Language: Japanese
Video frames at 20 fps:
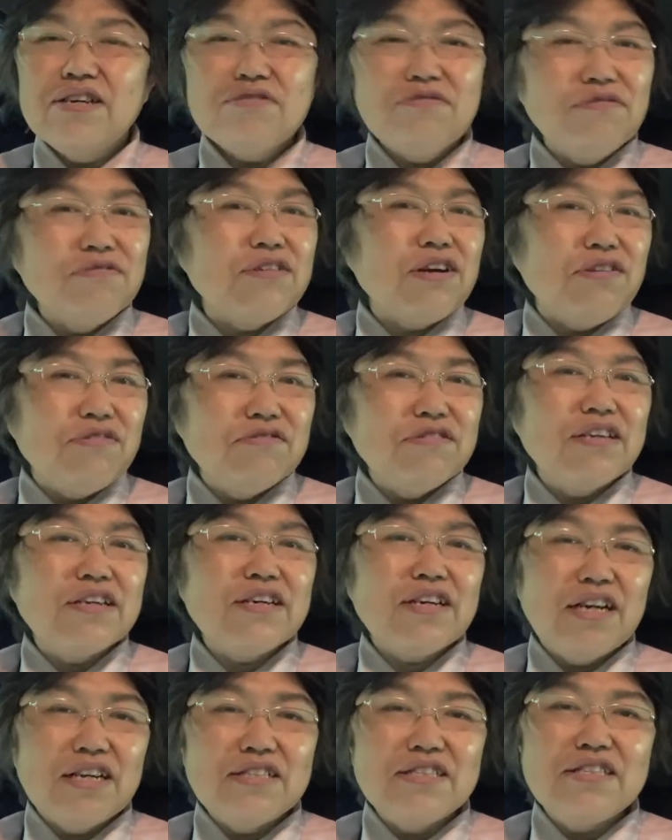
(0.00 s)
効果をね
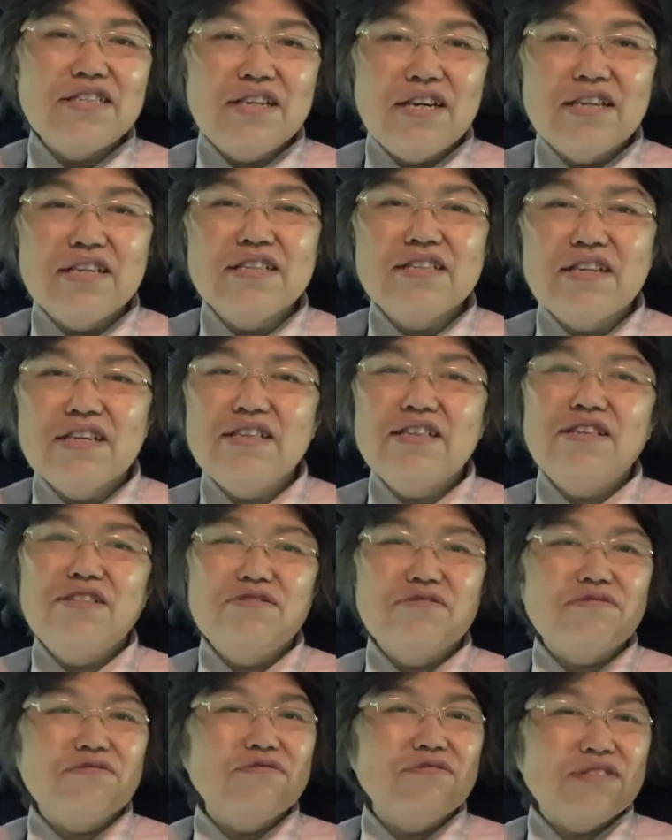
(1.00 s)
感じられたってい
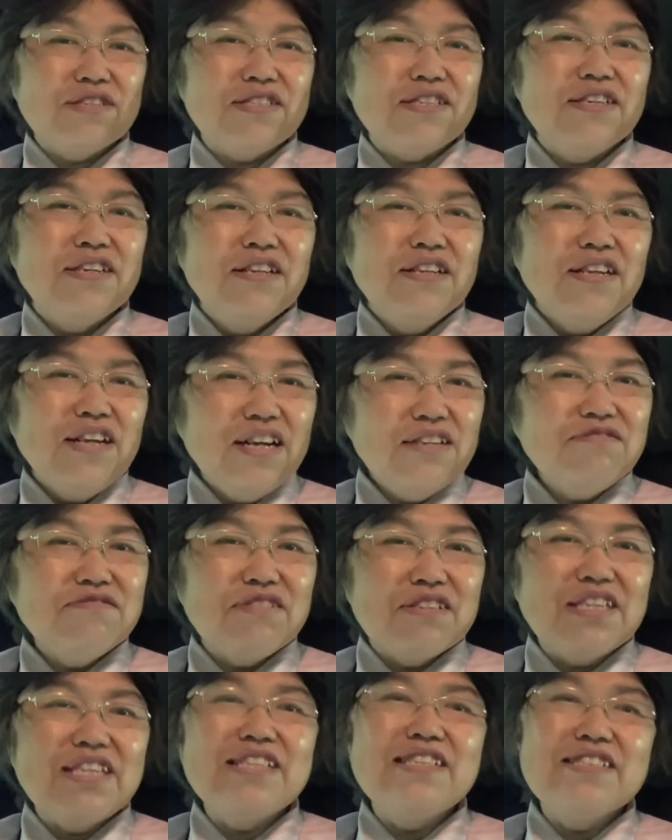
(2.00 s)
うことですあと
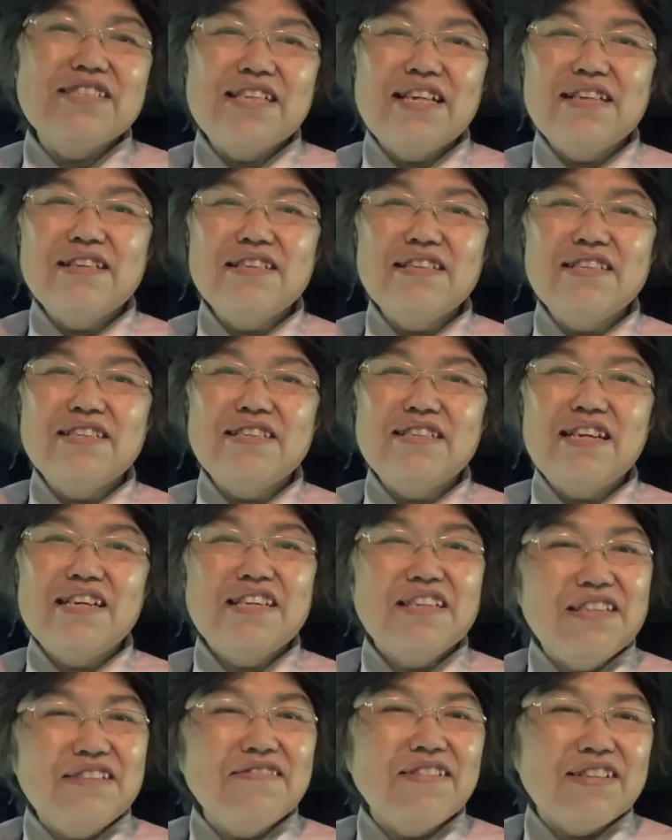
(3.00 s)
ね金銭
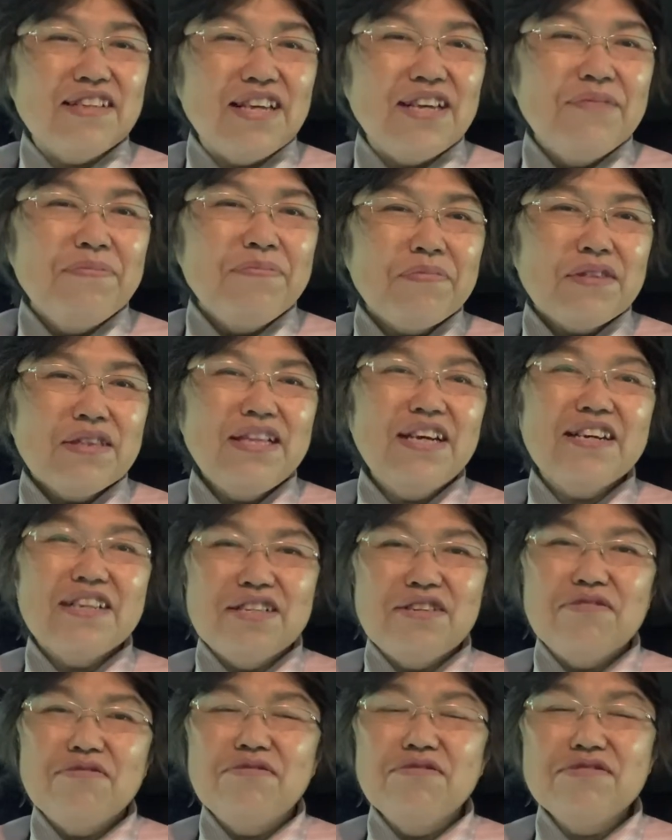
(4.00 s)
的にはねなんか
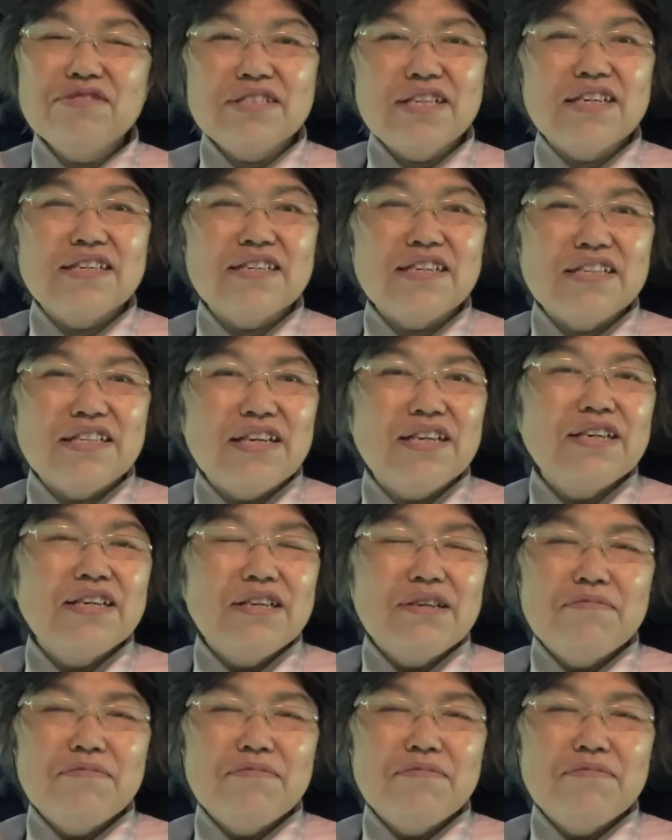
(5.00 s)
ね奥さんがね、